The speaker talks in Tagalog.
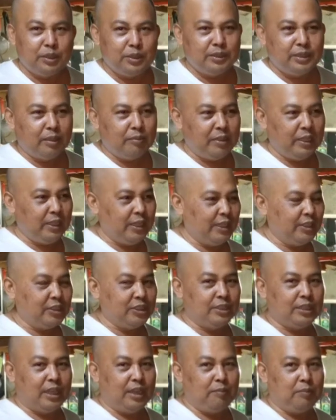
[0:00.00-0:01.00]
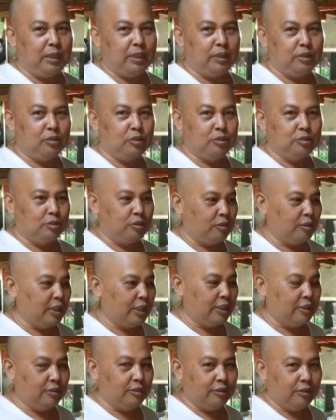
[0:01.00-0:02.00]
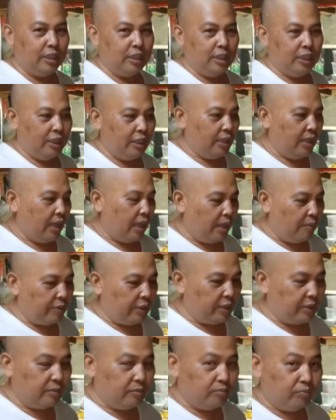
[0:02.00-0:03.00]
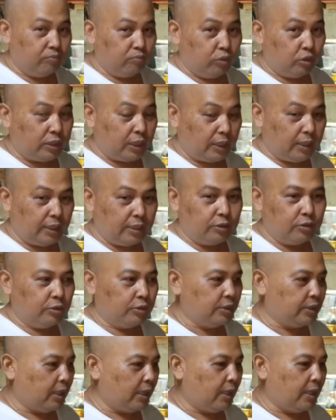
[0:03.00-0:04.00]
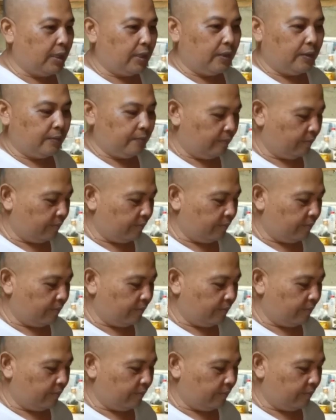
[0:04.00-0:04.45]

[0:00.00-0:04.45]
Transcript: 20 minutes, uh, pagtungtong na to, uh, butang na to sa